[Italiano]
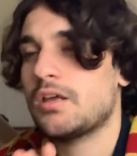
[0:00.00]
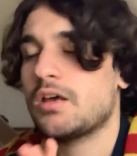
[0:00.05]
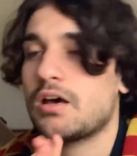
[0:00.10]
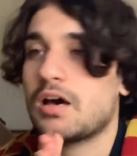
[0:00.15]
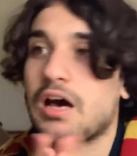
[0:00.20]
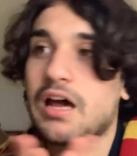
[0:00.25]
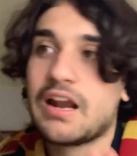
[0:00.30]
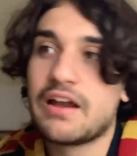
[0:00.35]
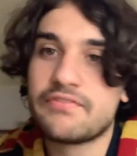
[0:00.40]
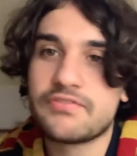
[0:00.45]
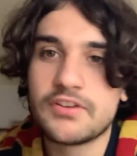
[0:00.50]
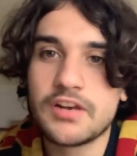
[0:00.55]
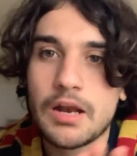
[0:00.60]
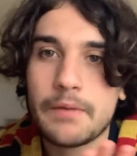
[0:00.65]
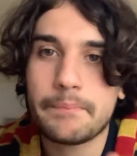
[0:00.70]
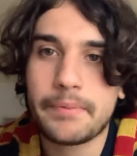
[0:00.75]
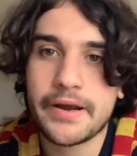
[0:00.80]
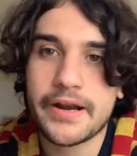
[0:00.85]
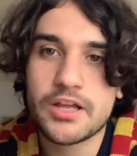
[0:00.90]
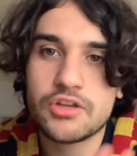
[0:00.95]
Alla fine
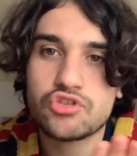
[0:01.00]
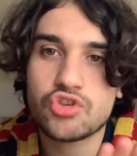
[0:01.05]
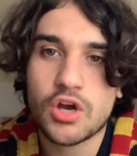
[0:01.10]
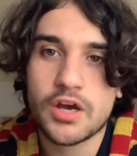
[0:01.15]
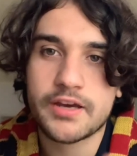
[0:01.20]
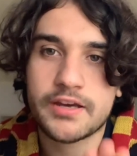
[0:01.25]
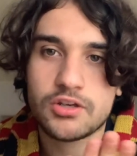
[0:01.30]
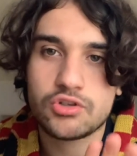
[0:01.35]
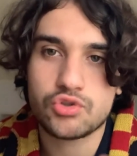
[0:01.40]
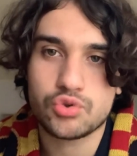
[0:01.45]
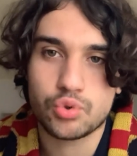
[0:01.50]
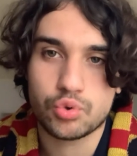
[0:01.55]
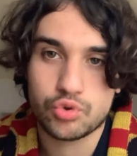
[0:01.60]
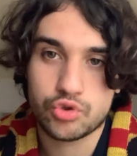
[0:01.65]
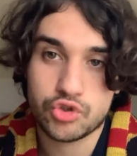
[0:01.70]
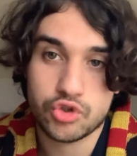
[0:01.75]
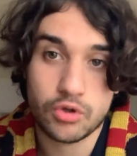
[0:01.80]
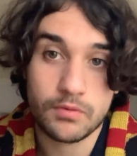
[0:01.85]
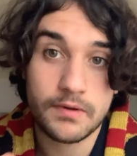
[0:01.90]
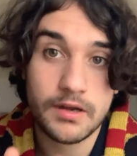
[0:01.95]
il pareggio è anche
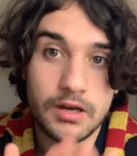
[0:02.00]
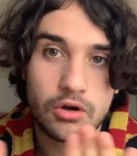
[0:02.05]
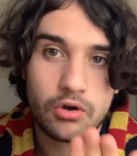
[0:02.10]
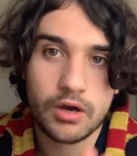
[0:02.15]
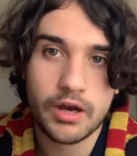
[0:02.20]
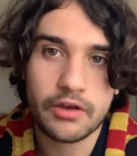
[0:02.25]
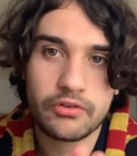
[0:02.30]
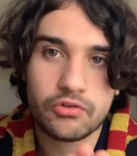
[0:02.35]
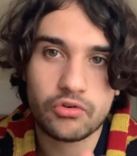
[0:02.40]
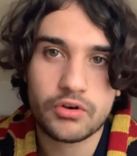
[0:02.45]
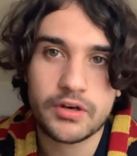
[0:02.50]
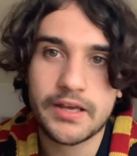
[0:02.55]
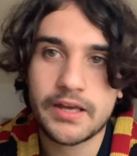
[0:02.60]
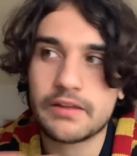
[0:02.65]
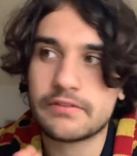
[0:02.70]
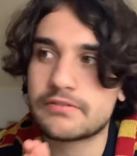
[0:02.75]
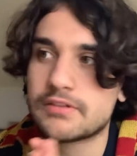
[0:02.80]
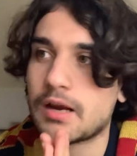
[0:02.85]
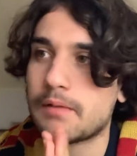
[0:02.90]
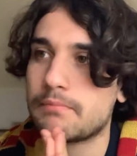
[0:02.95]
giusto per le occasioni che
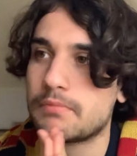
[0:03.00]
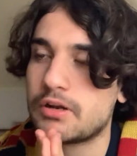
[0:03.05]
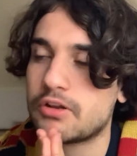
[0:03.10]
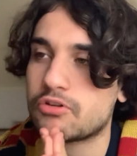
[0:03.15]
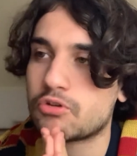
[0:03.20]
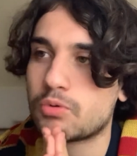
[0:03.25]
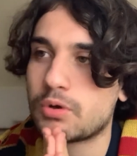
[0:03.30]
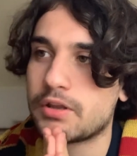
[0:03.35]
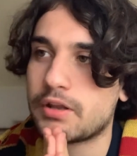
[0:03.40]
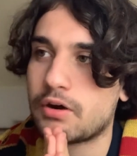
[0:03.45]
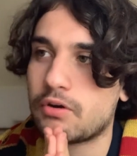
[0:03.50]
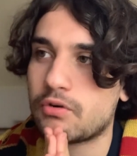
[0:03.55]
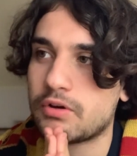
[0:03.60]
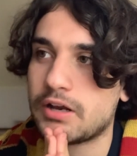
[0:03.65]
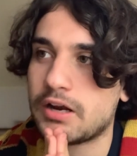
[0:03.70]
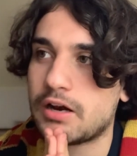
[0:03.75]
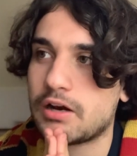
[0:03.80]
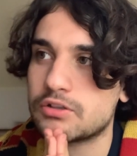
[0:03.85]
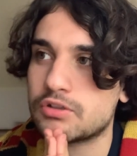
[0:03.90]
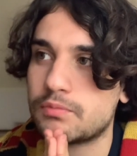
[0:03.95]
entrambe le squadre hanno
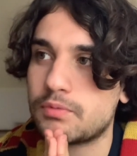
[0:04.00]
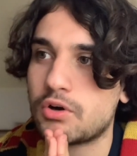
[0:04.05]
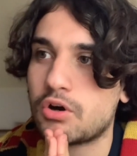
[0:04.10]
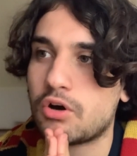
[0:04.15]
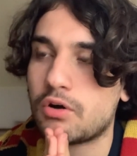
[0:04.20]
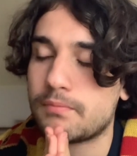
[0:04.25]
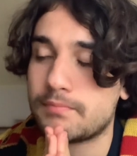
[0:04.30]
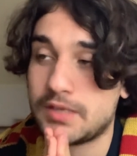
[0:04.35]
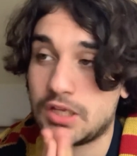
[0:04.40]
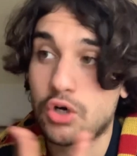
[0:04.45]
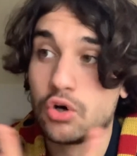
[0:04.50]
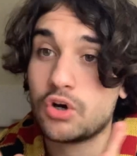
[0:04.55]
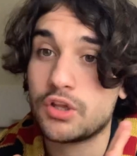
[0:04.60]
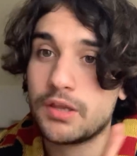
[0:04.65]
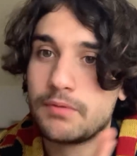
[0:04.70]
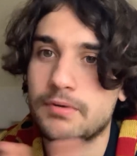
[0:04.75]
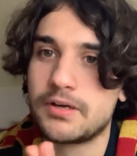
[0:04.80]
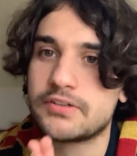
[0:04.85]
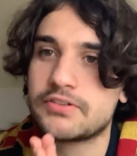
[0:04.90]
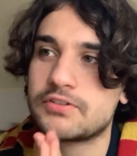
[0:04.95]
creato, però mi rode
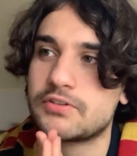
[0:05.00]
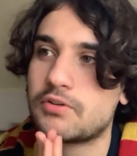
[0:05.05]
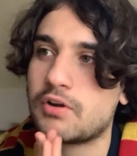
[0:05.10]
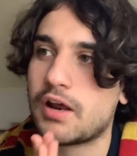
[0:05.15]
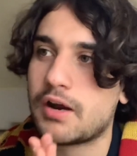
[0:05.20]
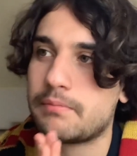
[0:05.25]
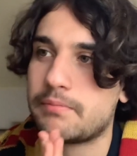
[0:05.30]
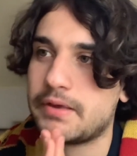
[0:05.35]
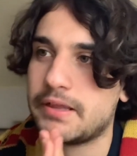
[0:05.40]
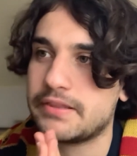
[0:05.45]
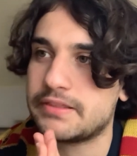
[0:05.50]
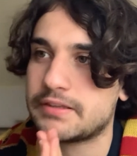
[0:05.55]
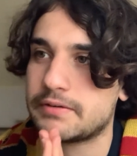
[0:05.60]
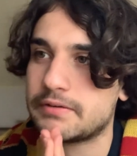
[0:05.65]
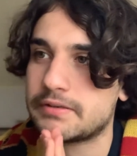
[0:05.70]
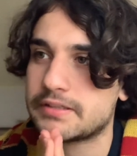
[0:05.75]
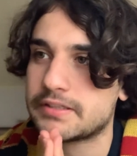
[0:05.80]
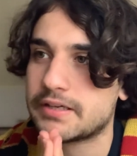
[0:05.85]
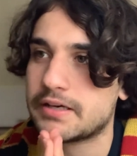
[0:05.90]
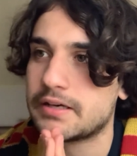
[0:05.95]
particolarmente
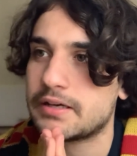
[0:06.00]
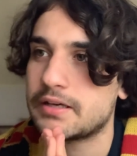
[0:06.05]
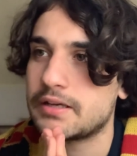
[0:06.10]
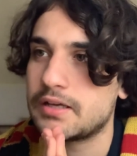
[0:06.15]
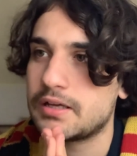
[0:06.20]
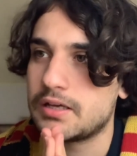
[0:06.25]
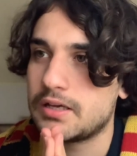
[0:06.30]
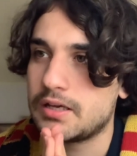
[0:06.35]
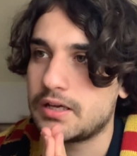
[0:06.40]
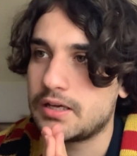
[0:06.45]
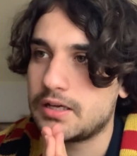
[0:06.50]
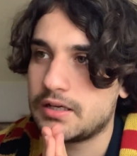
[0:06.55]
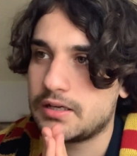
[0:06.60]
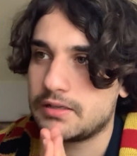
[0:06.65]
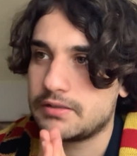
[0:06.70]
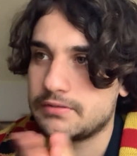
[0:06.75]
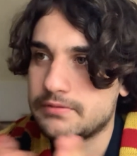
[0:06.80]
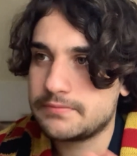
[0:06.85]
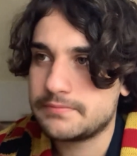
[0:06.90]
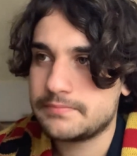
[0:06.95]
perché
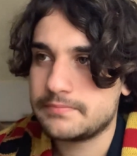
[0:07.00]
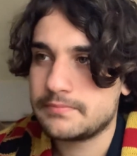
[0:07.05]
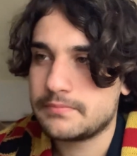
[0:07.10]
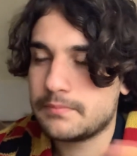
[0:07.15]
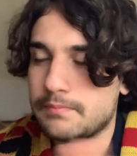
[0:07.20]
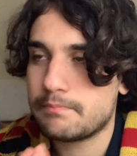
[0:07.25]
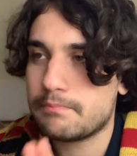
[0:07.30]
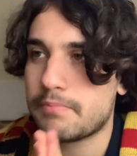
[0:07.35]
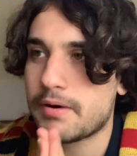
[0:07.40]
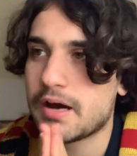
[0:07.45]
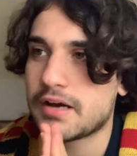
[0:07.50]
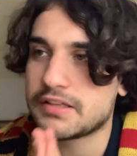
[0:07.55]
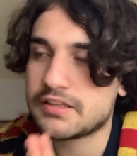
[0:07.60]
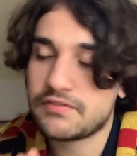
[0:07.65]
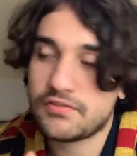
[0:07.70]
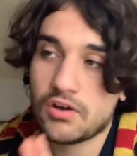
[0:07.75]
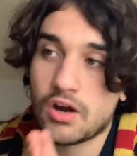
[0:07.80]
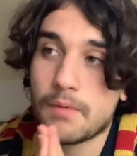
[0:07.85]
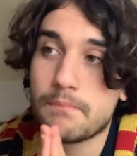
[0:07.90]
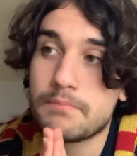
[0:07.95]
Bardi
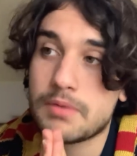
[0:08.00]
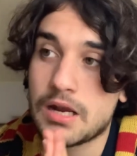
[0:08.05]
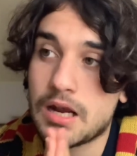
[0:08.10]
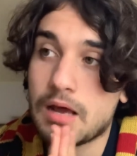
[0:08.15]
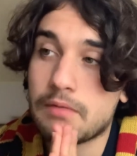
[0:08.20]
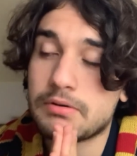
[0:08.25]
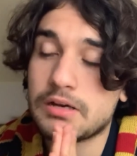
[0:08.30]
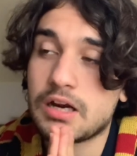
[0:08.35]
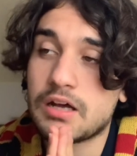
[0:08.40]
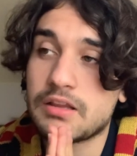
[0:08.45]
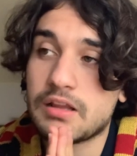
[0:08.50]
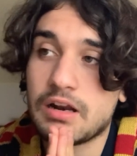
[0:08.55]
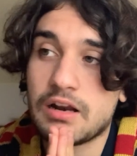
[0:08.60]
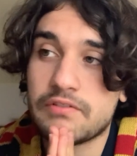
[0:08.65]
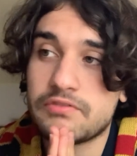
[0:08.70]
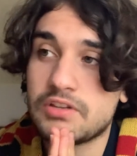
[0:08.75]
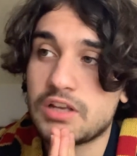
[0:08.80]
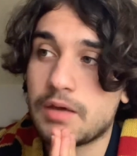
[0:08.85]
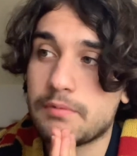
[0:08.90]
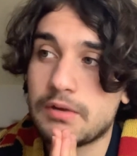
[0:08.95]
fa una bella parata alla
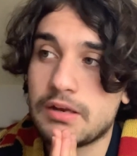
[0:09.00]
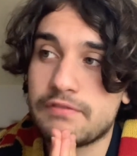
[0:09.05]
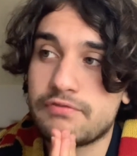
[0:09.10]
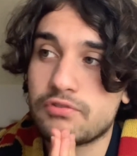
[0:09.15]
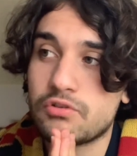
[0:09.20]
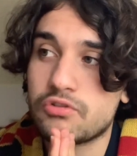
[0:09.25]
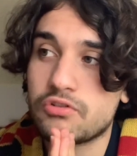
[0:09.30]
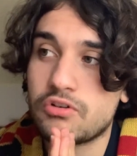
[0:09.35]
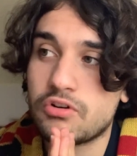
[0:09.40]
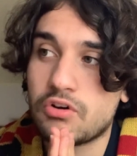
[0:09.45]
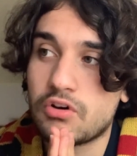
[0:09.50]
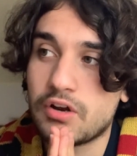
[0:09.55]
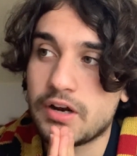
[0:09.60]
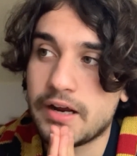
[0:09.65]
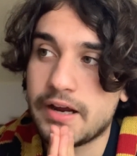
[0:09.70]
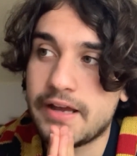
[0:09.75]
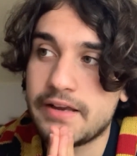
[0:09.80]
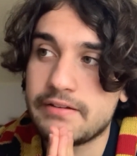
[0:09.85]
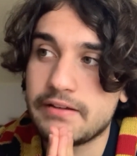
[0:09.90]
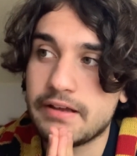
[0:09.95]
fine per il
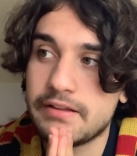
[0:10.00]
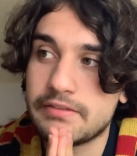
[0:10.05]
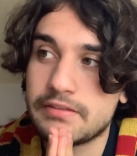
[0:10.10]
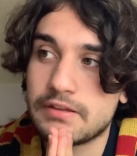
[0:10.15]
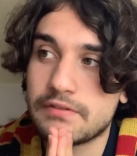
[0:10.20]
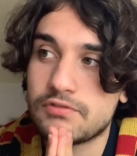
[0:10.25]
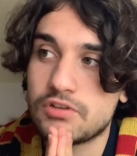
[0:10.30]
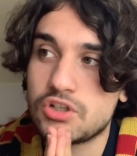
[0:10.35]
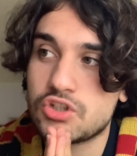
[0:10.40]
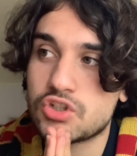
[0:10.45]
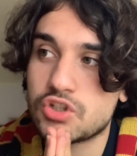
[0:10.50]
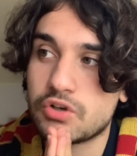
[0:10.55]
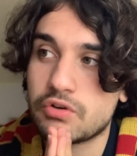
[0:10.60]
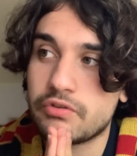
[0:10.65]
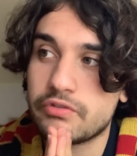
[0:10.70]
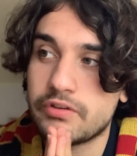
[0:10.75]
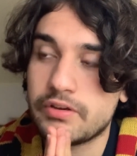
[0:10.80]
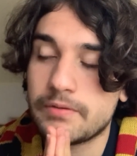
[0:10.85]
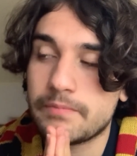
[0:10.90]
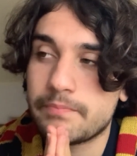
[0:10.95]
Frosinone e niente, finisce
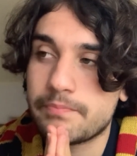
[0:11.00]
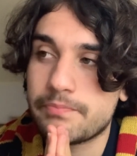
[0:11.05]
così.